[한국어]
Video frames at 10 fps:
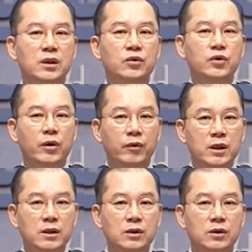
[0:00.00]
있는 최고의
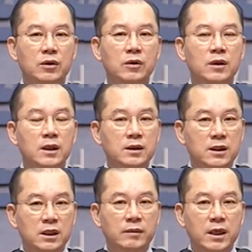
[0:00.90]
것으로
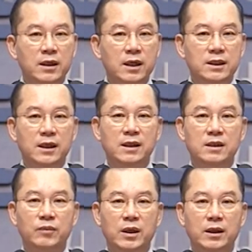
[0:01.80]
대접하려 하지
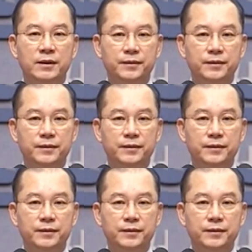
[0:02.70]
않겠습니까?